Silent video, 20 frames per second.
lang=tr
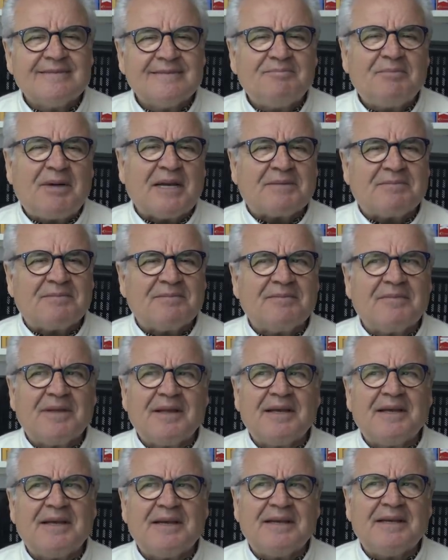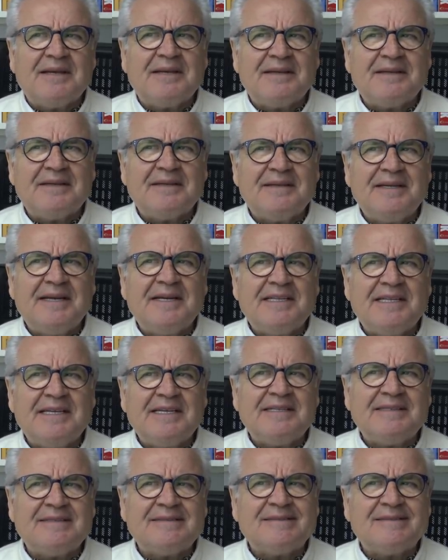Bak e,
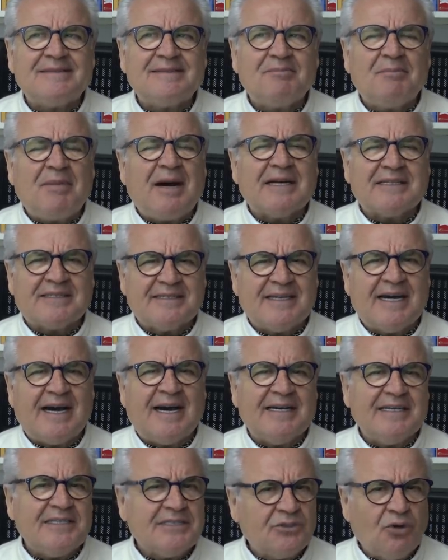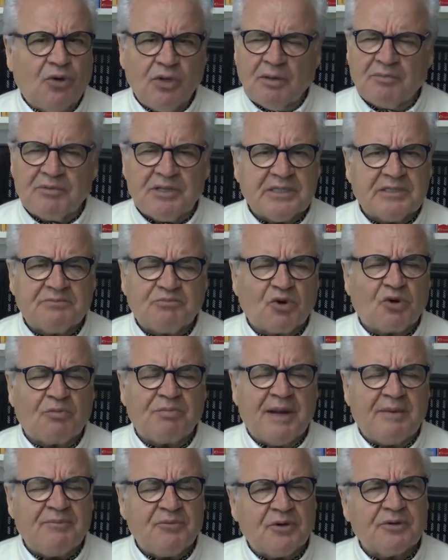neydi? Bartın hariç olabilir.
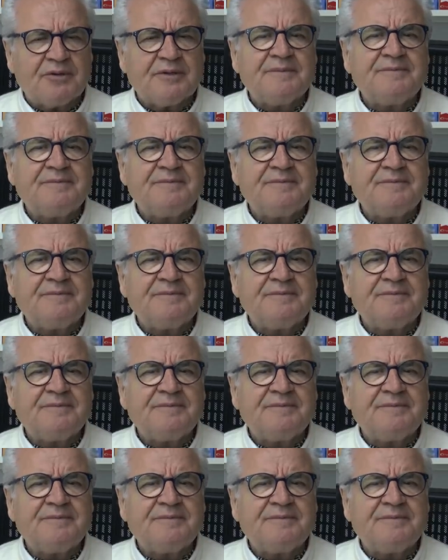Problem yok.